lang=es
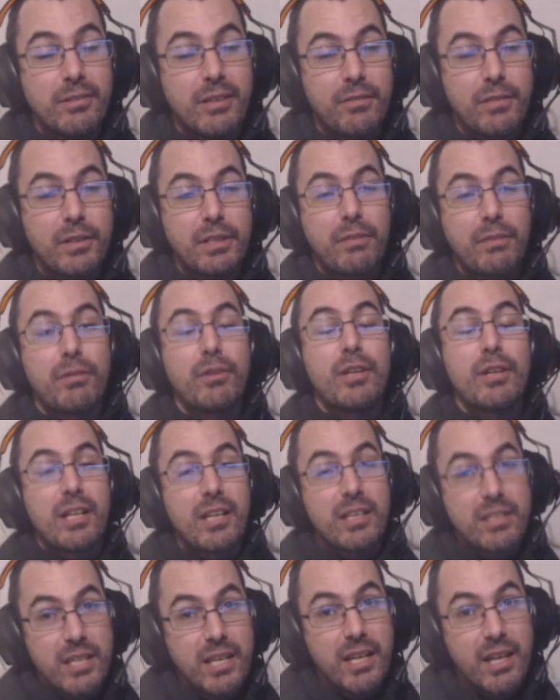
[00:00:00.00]
Las
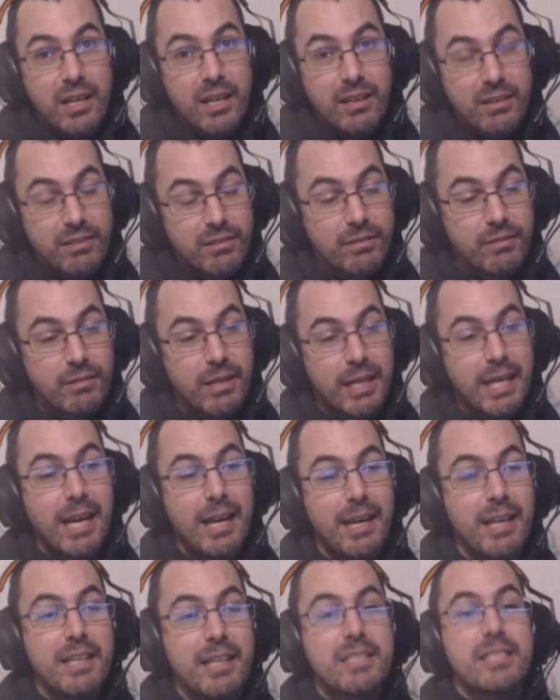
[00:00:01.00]
filtraciones eran
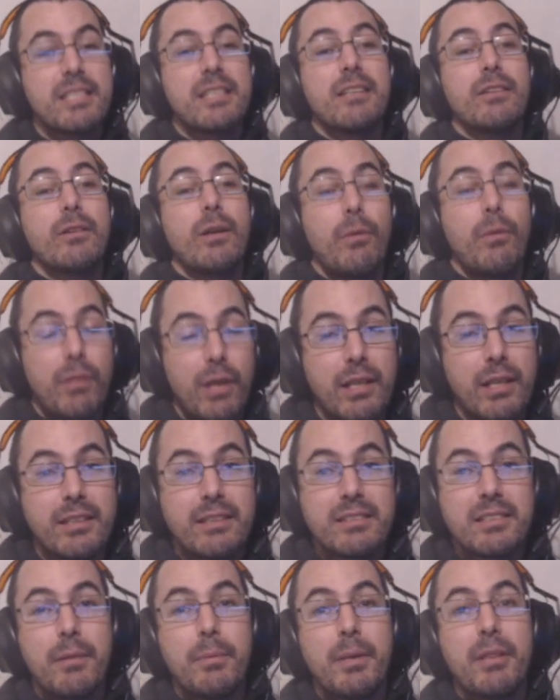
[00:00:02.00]
reales, lo anunciaron antes
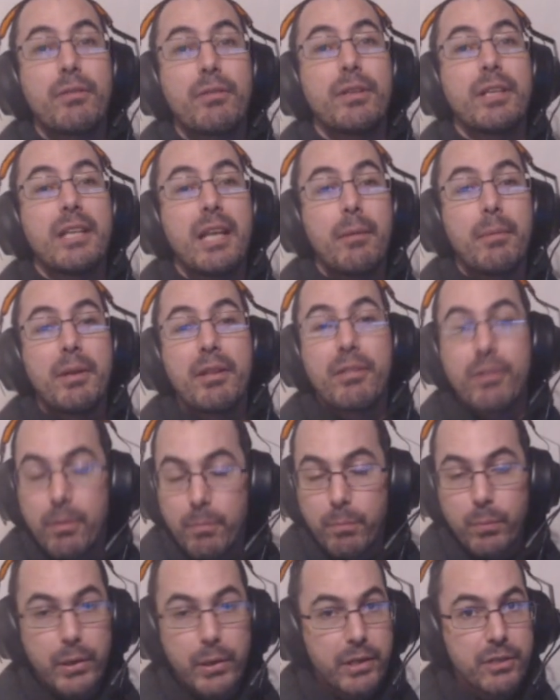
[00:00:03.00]
de la BlizzCon y en la BlizzCon
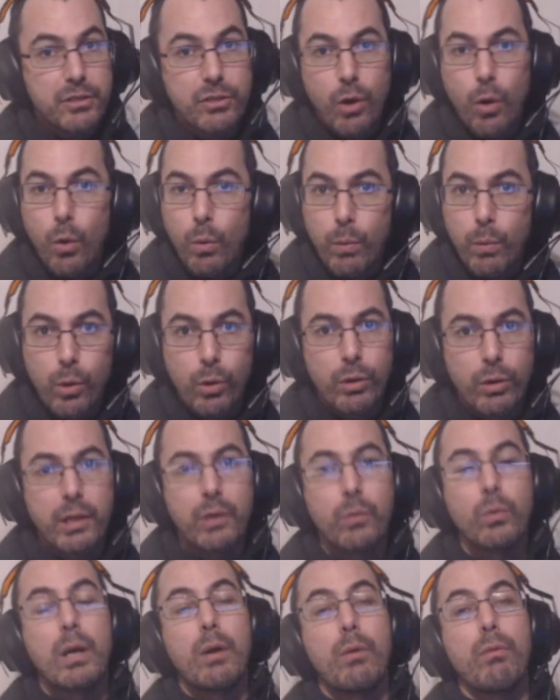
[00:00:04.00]
pues no hubo
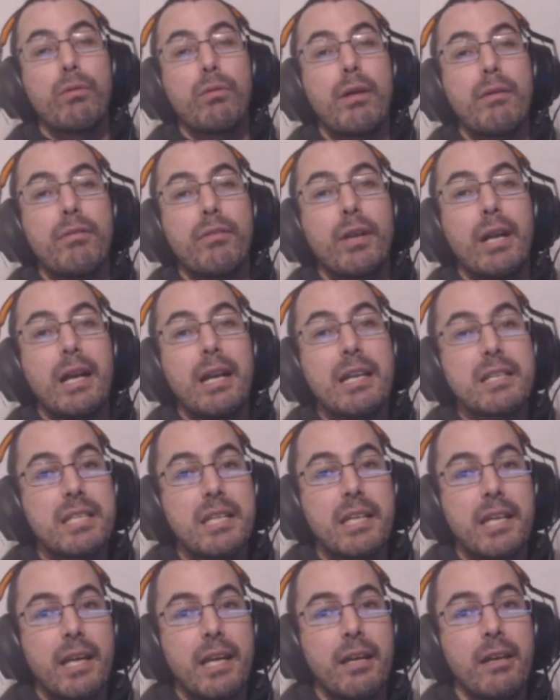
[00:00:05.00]
ningún anuncio adicional. Así
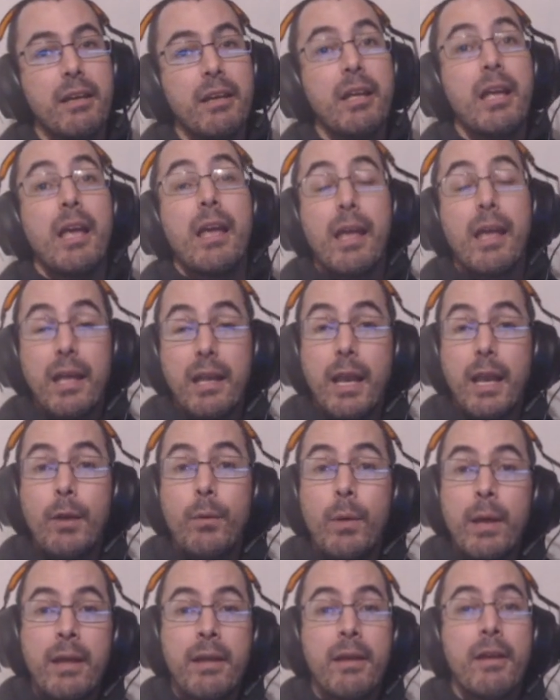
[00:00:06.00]
que el
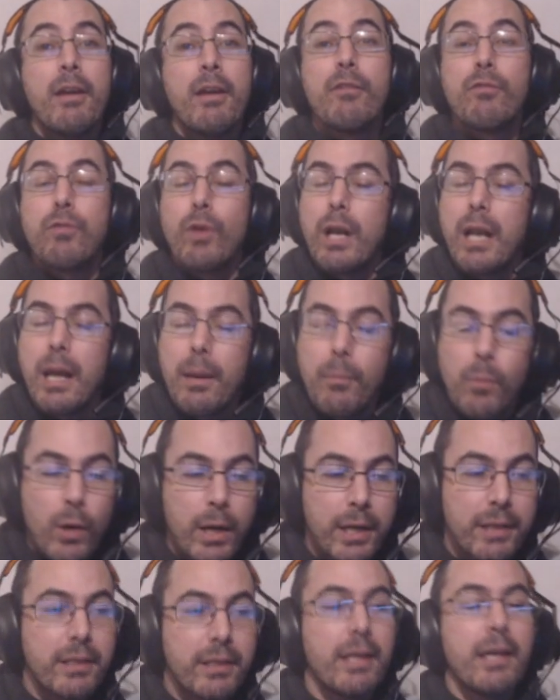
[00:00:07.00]
héroe fue a la
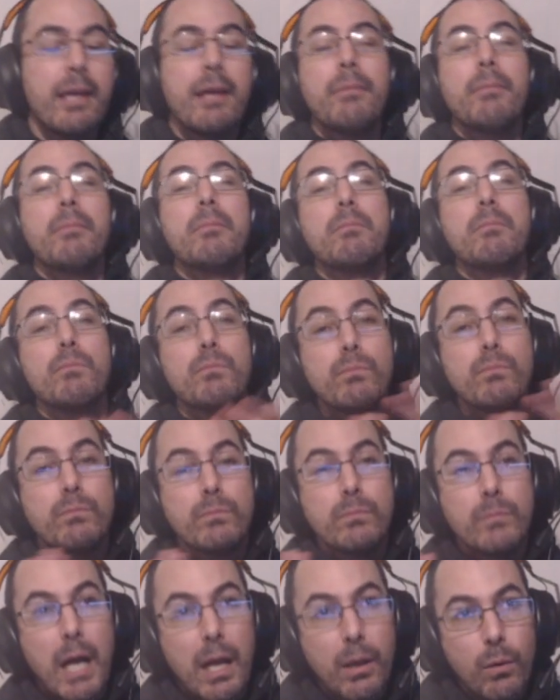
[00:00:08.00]
muerte,
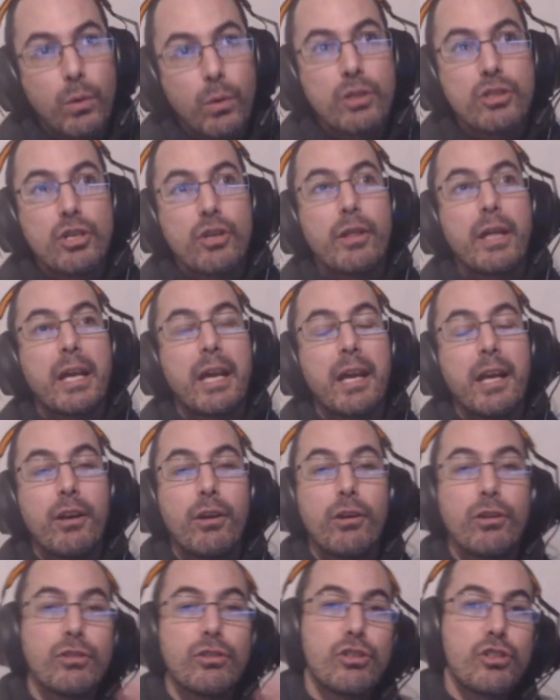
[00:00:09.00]
mm, algunos lo dijeron,
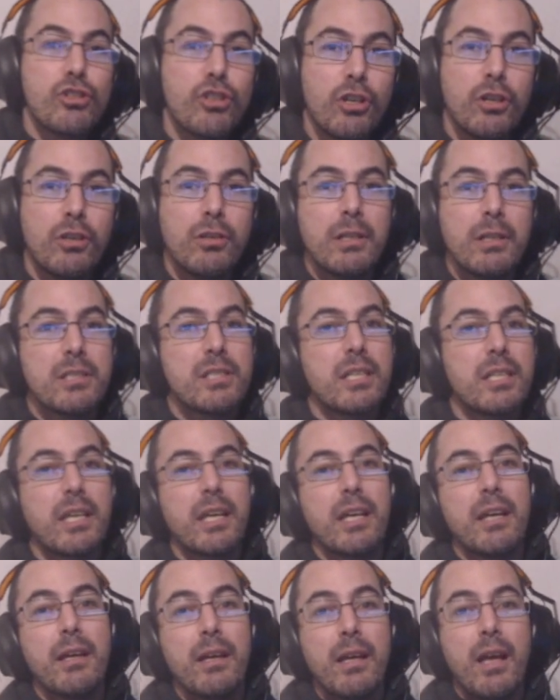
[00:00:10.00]
otros no. Así
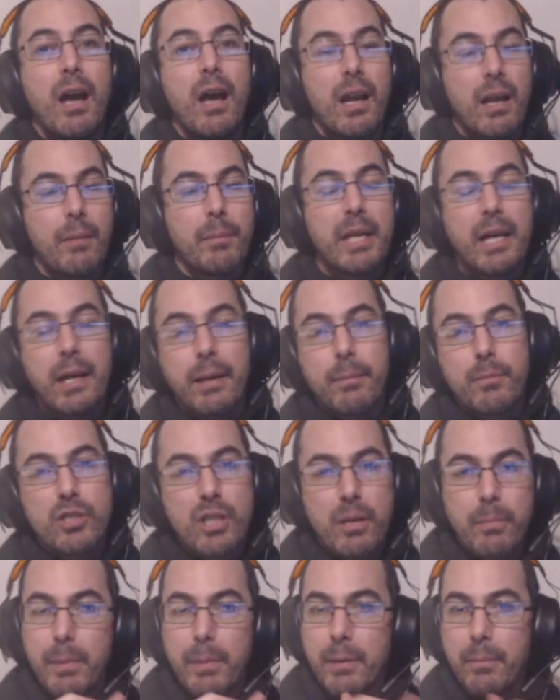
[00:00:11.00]
que ahora miraremos
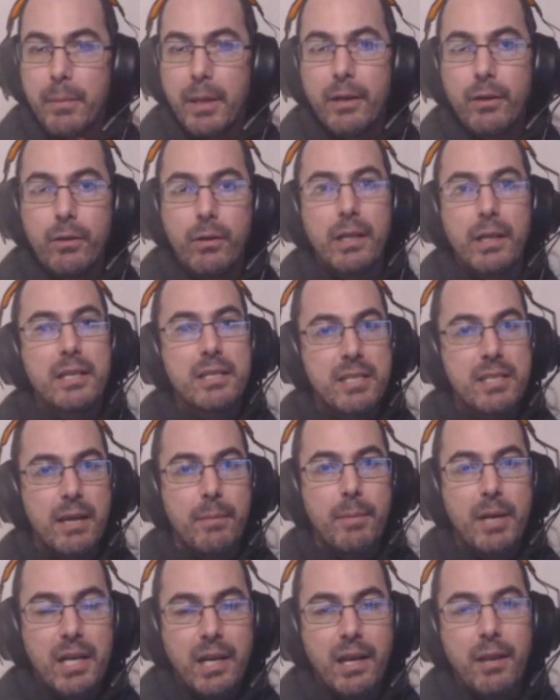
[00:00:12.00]
el primero, el que sea
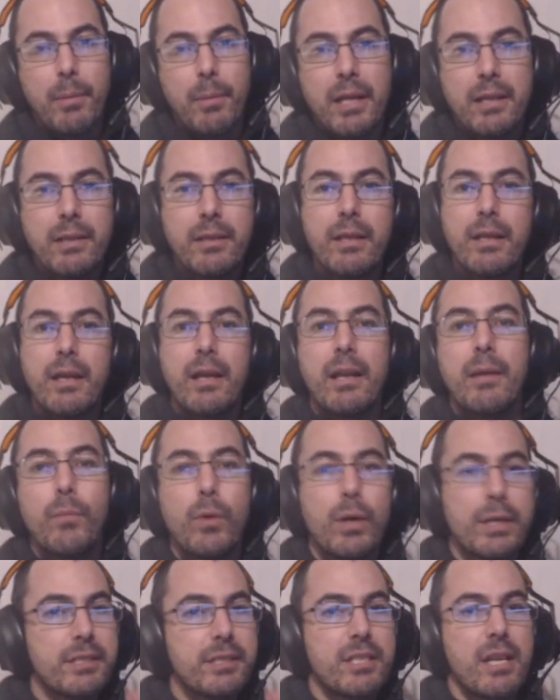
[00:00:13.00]
más relevante. A la
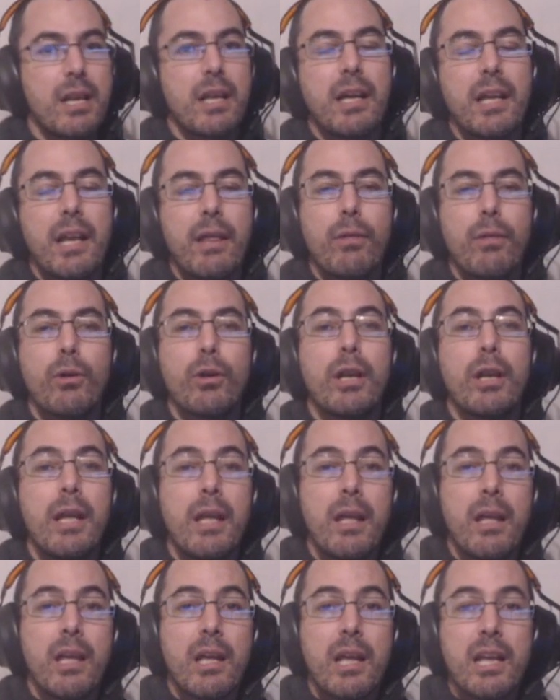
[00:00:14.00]
muerte será el ganador.
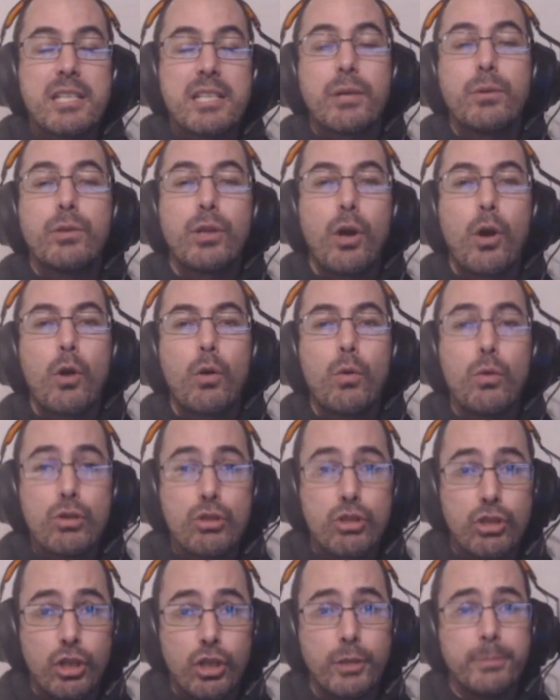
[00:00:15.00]
El segundo
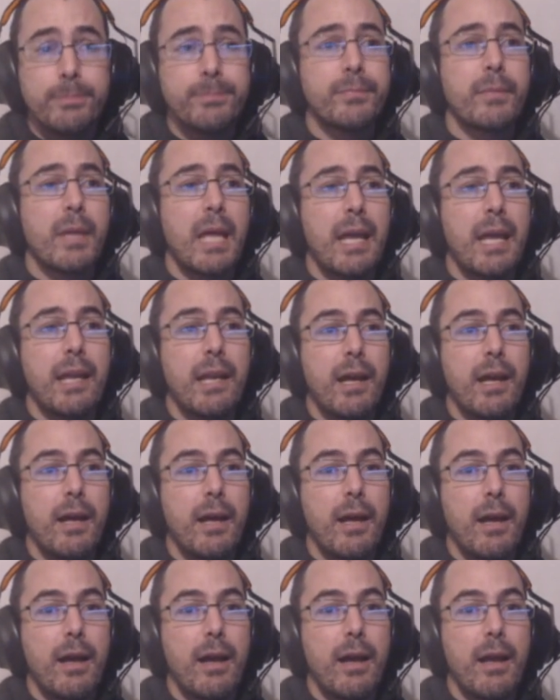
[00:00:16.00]
concurso
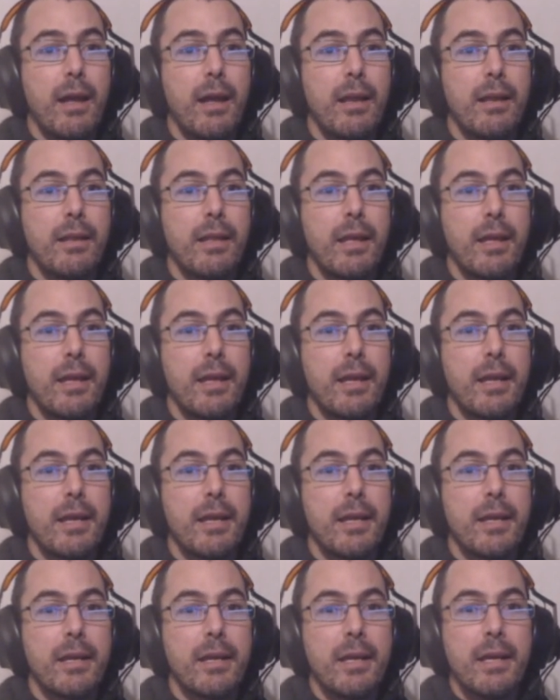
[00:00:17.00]
era el
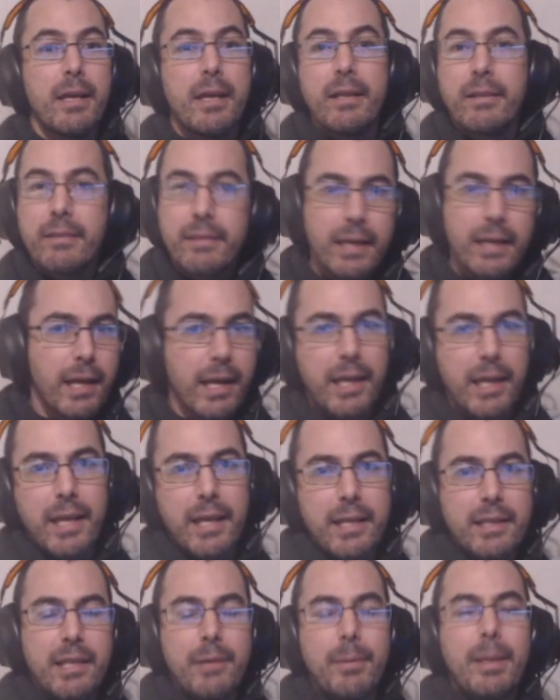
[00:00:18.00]
de... Trae
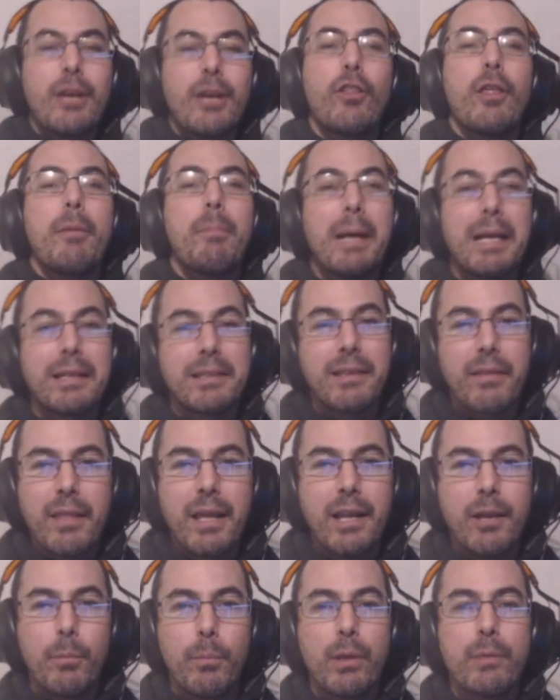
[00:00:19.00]
gente, vengo de parte de,
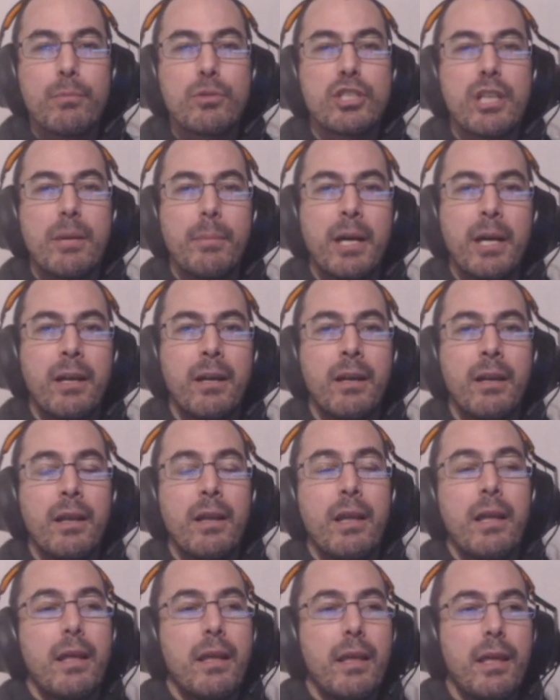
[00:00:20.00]
lo podemos llamar.
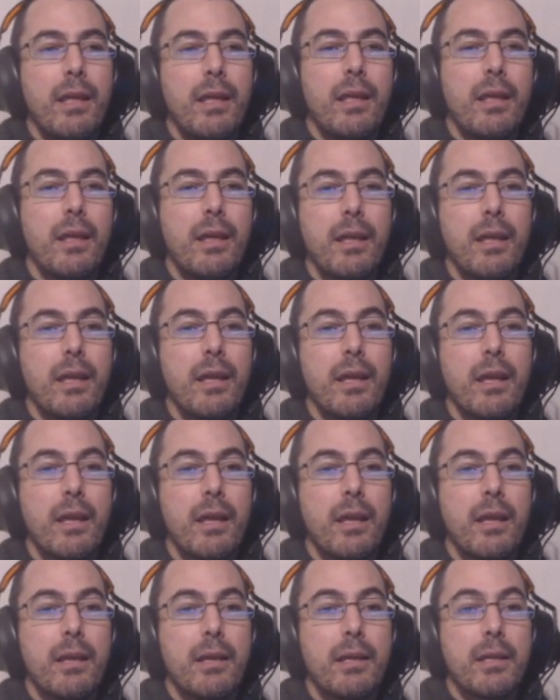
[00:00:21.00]

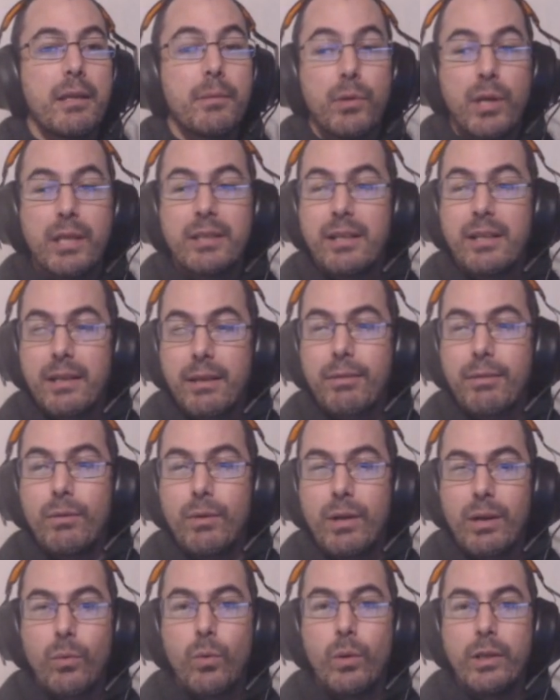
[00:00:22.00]
Y, voy a tener que hacer un
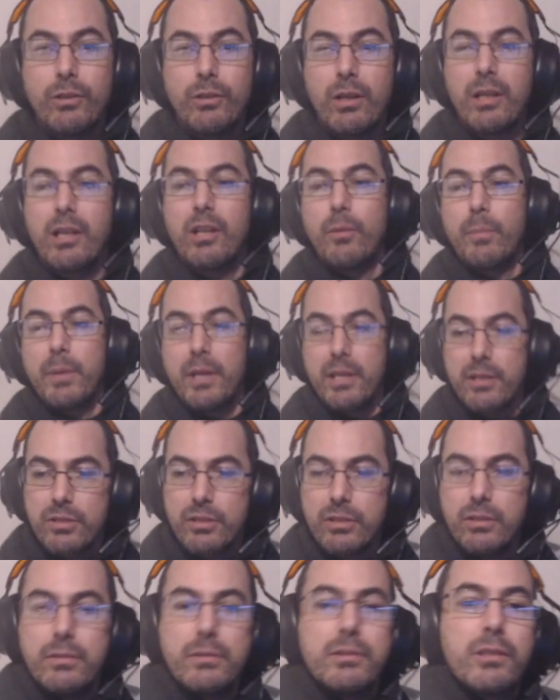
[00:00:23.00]
recuento ahora que lo
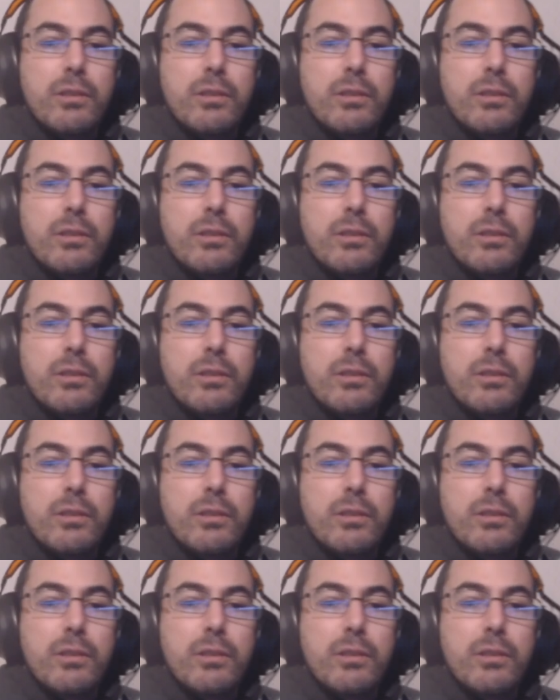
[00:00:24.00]
pienso.